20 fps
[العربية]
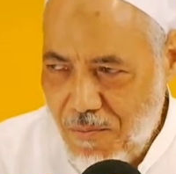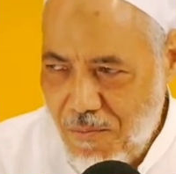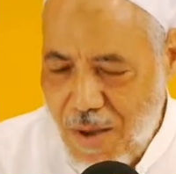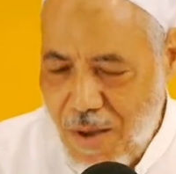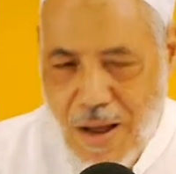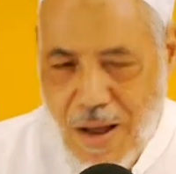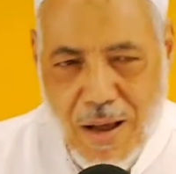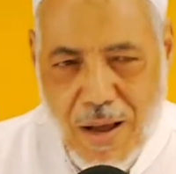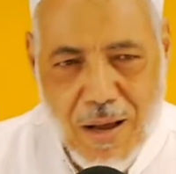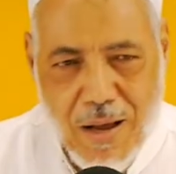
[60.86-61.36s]

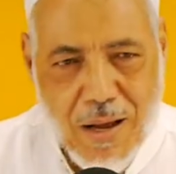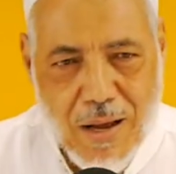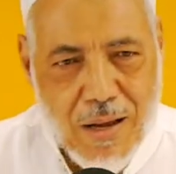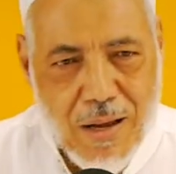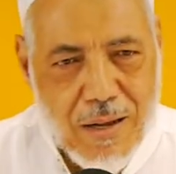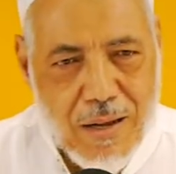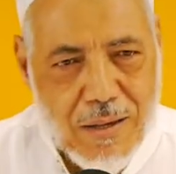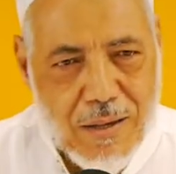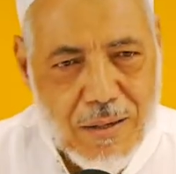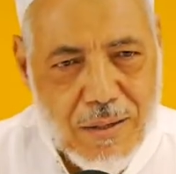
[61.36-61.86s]
ما
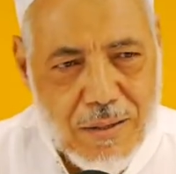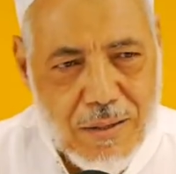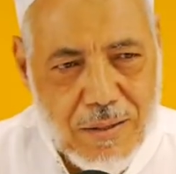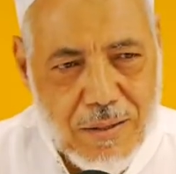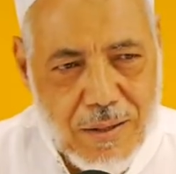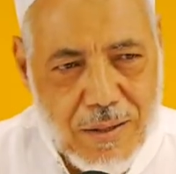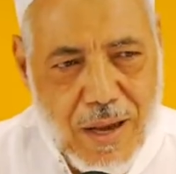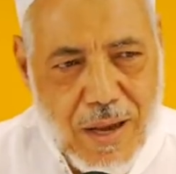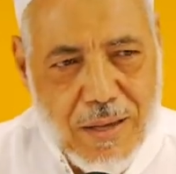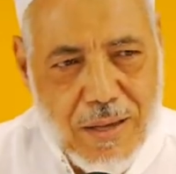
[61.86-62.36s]

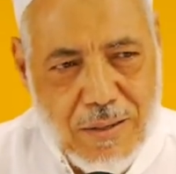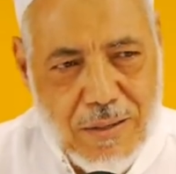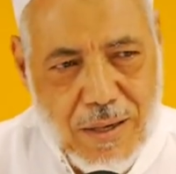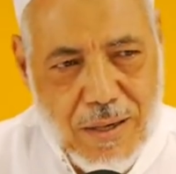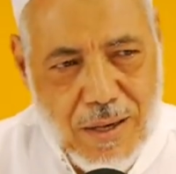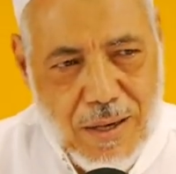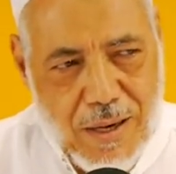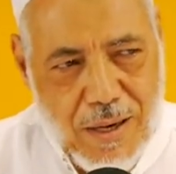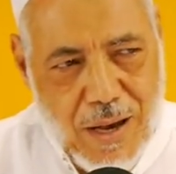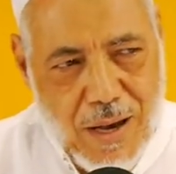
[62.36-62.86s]

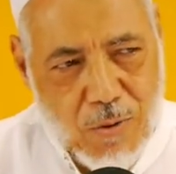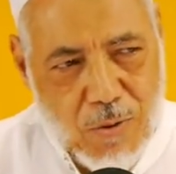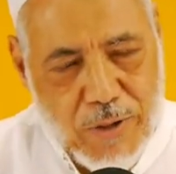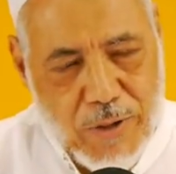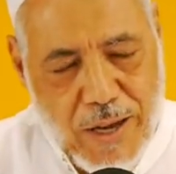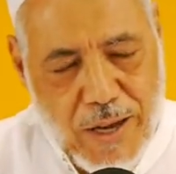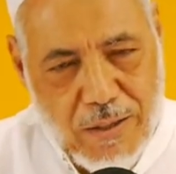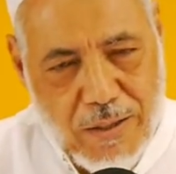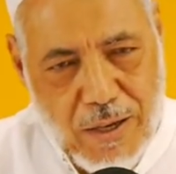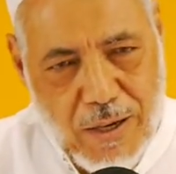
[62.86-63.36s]
يهديه أو
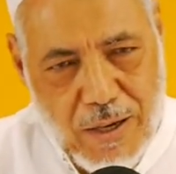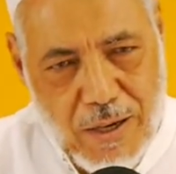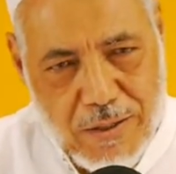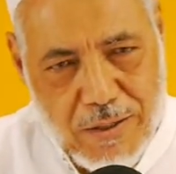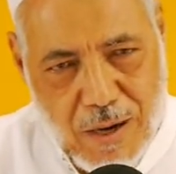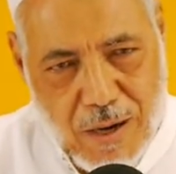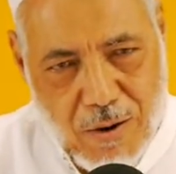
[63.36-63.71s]
تهديه